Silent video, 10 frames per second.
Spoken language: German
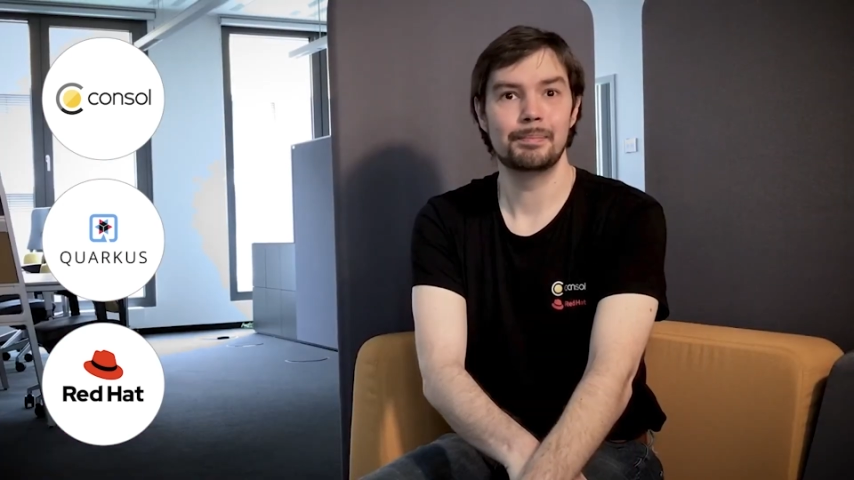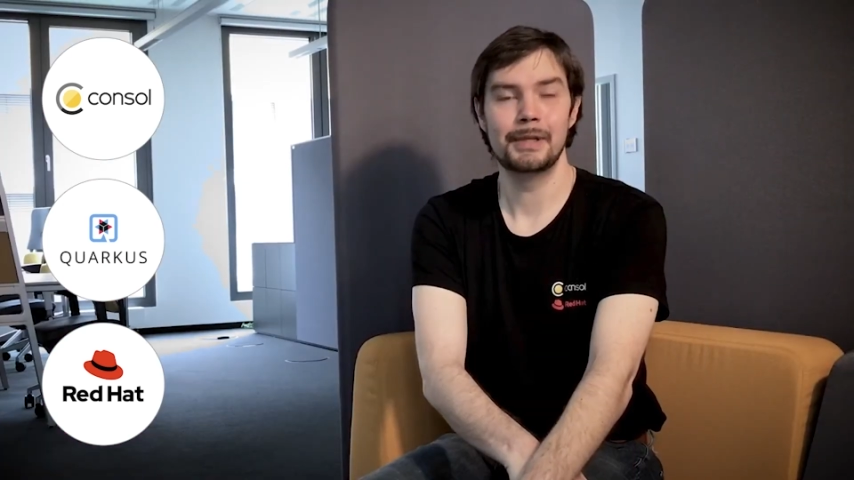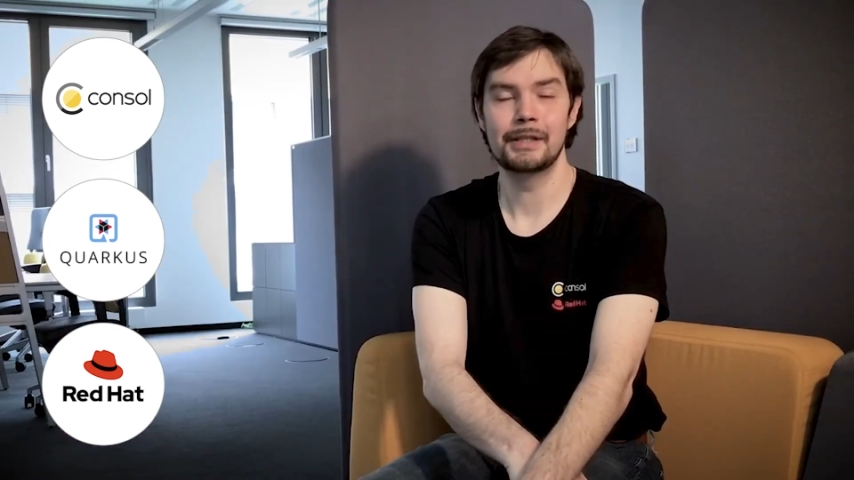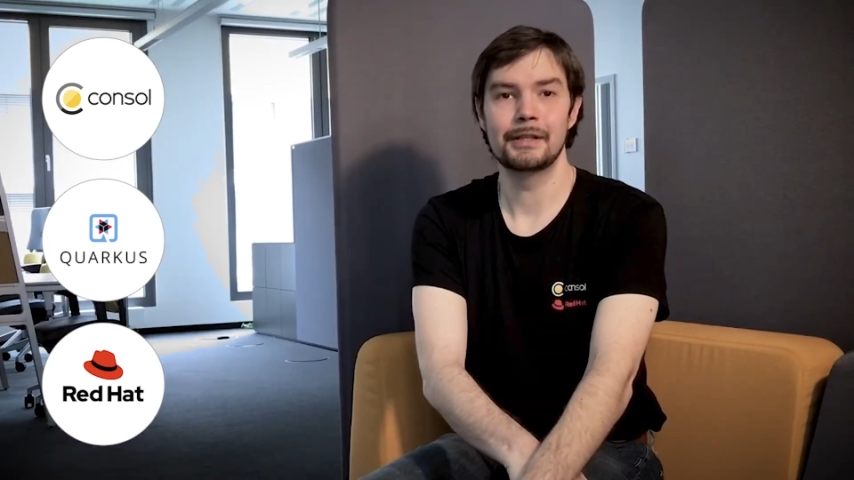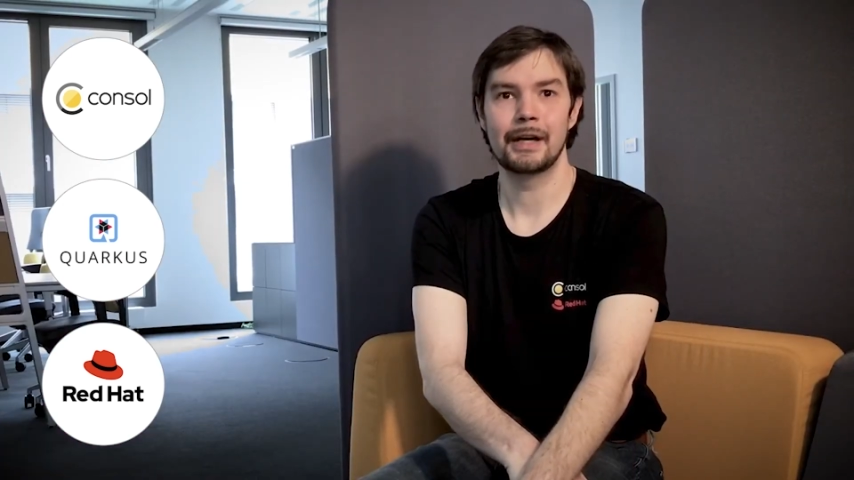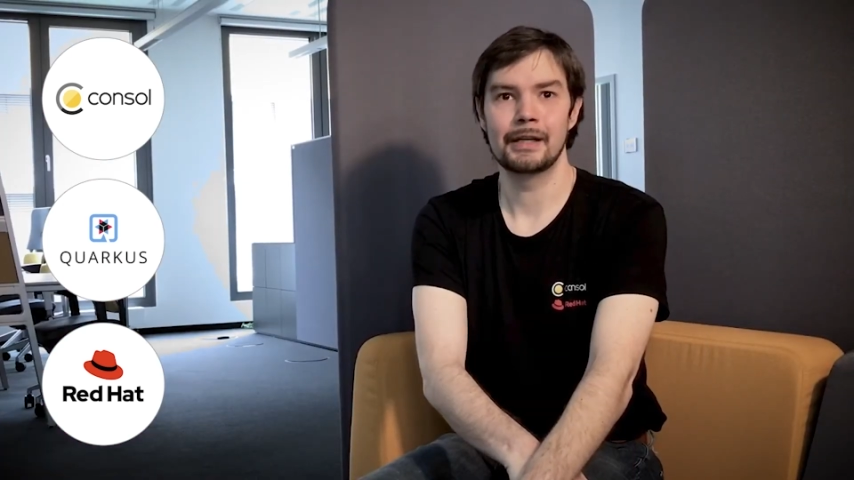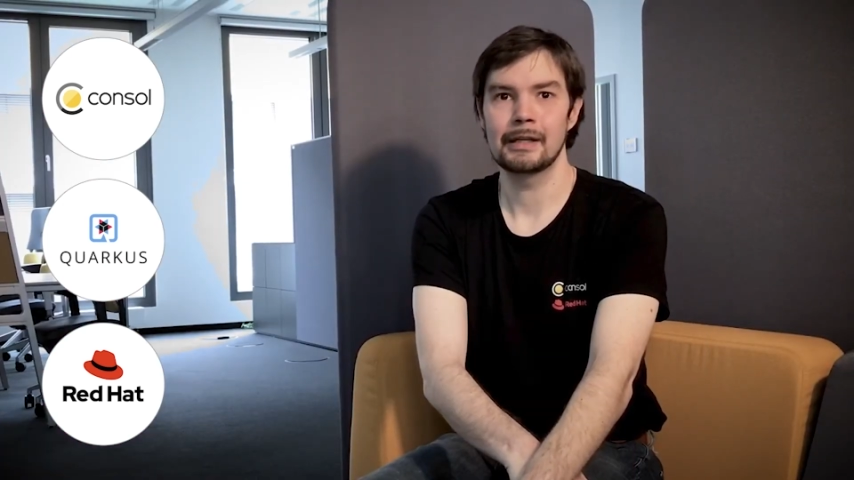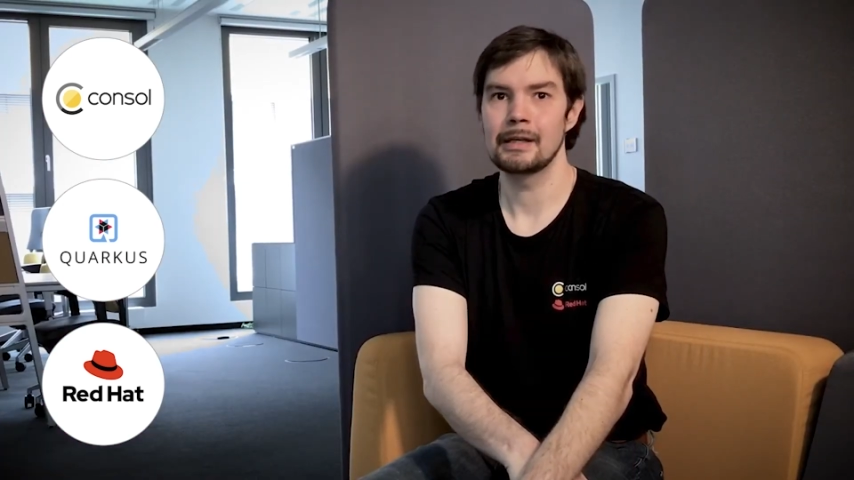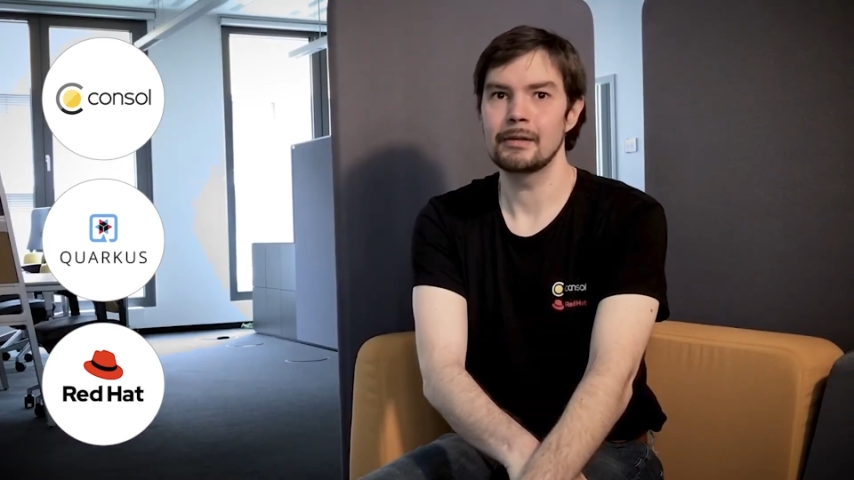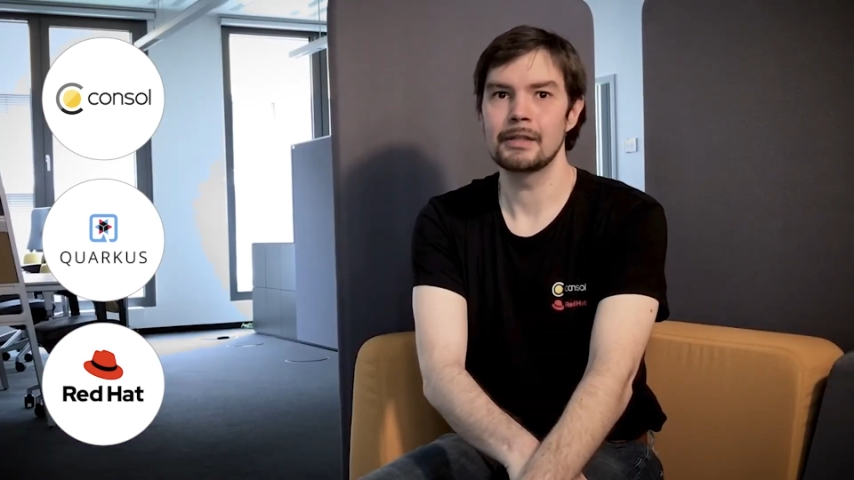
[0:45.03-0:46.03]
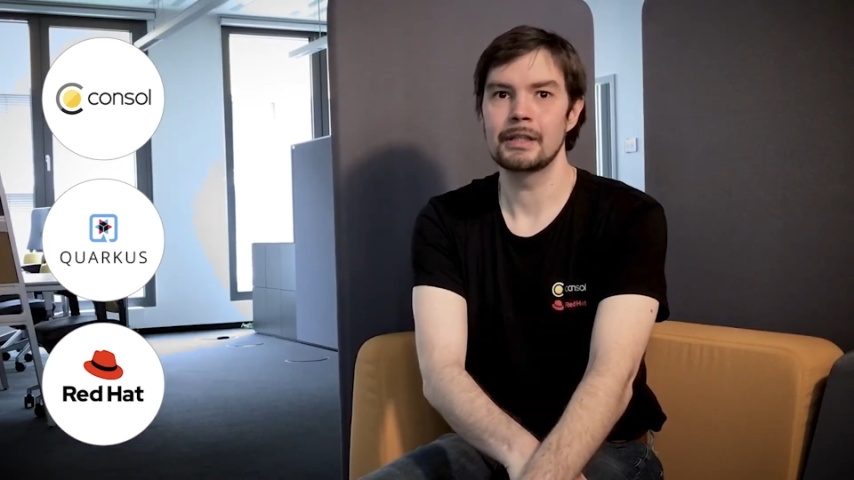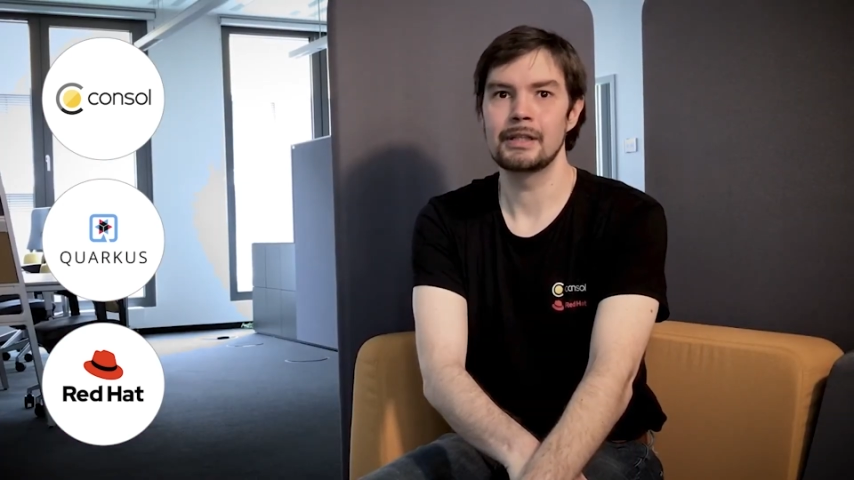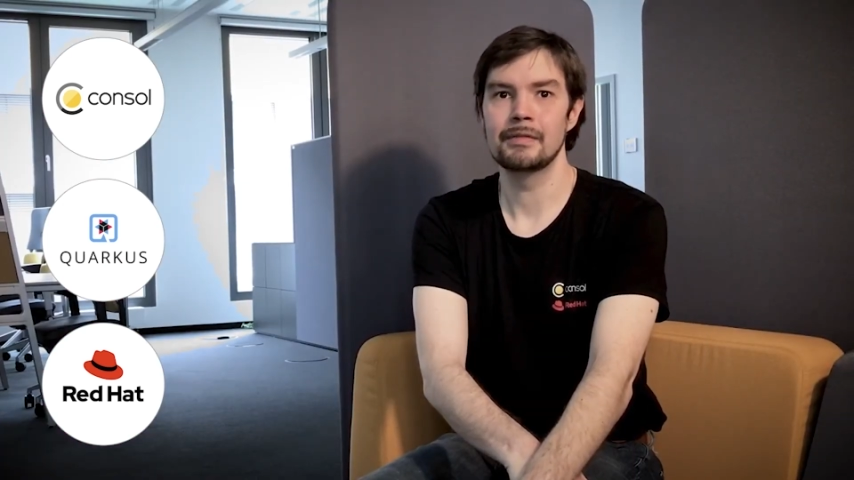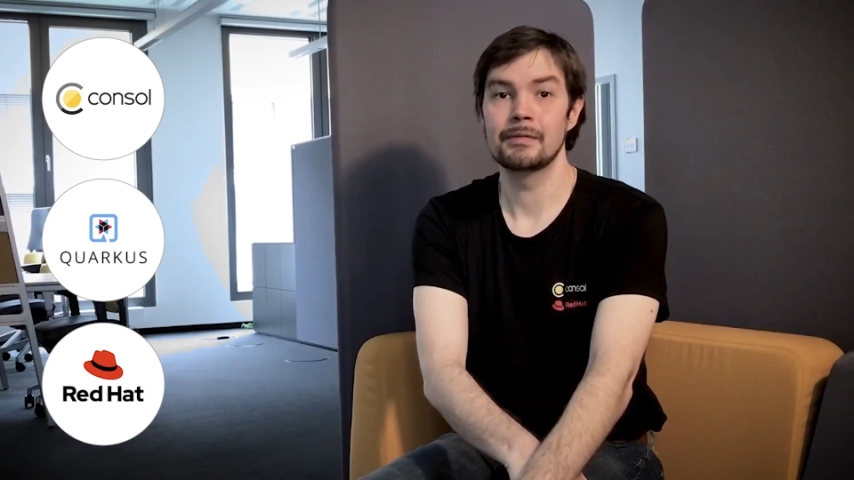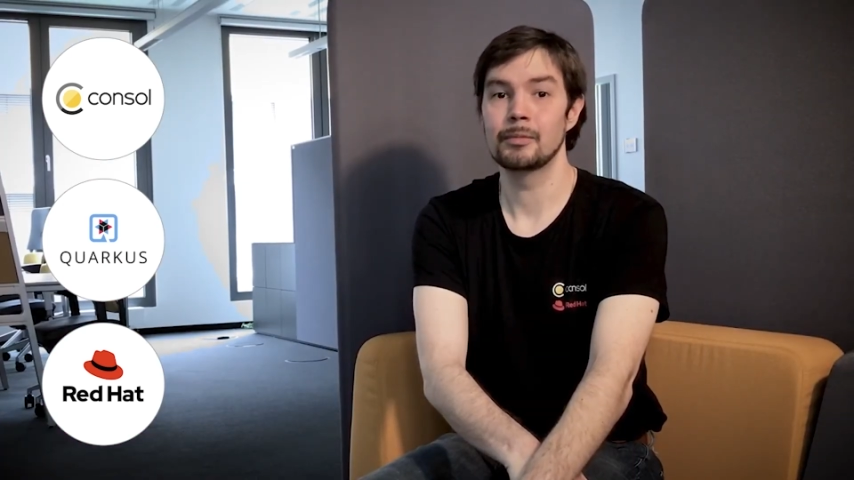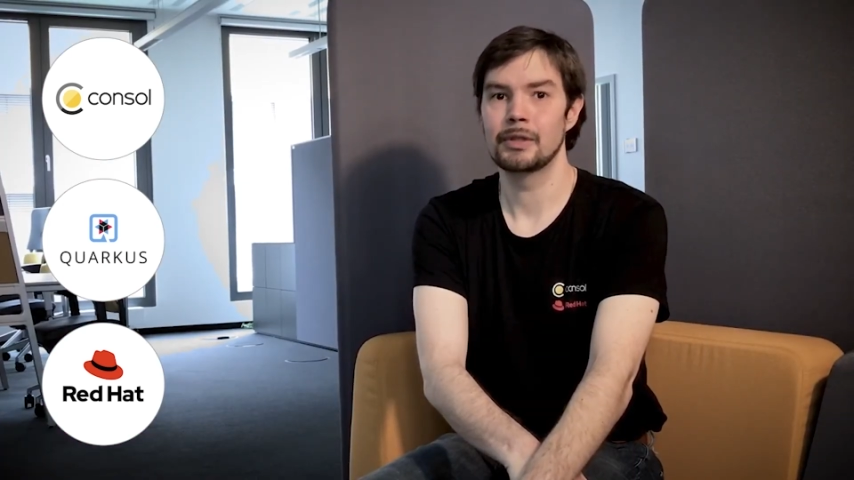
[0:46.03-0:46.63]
bietet einen cloud-nativen,